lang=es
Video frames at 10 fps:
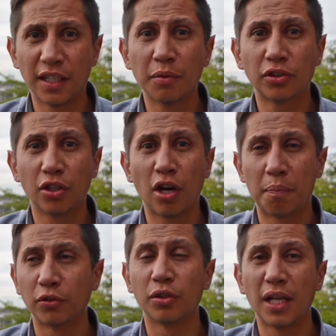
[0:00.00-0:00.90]
hemos tenido la
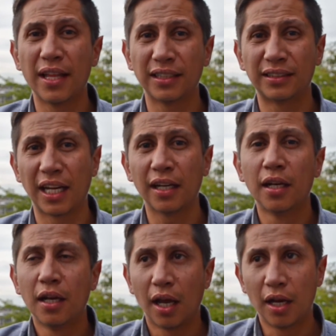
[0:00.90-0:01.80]
posibilidad de estar
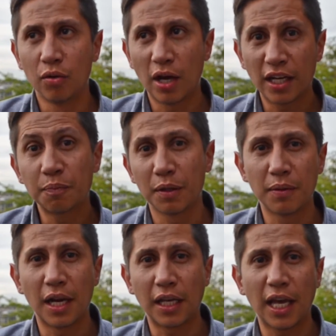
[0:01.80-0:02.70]
en lugares
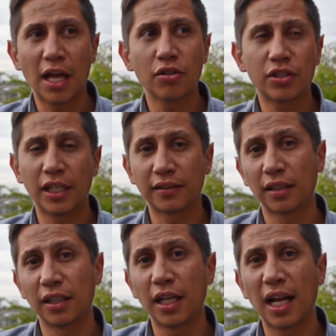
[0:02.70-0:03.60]
privilegiados y hasta
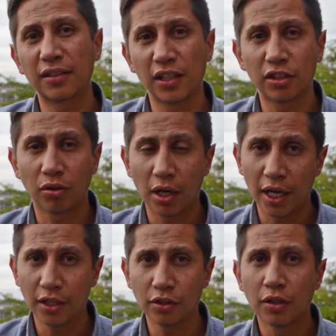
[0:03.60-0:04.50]
tener acceso a
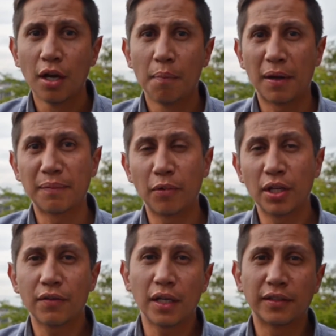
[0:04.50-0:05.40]
ellos para
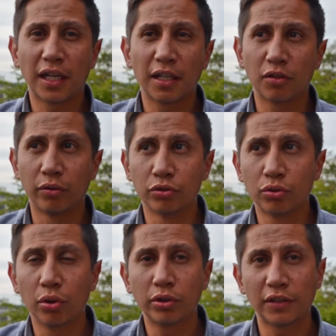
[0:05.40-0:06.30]
poder realizarles
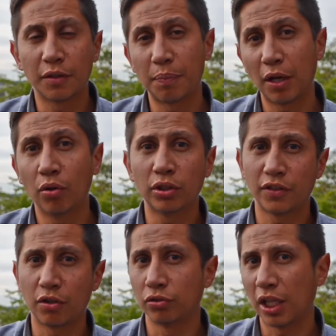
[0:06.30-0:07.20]
consultas y preguntas
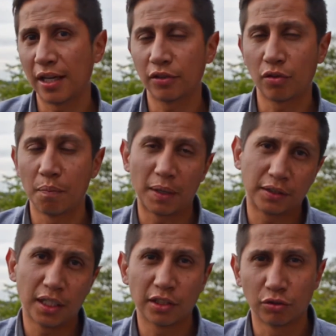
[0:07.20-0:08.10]
y contarles,
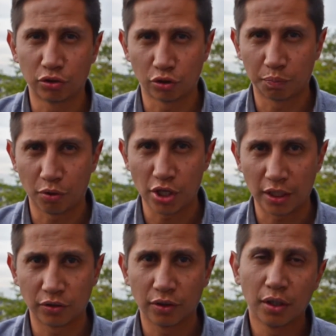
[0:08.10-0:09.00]
compartirles nuestros proyectos.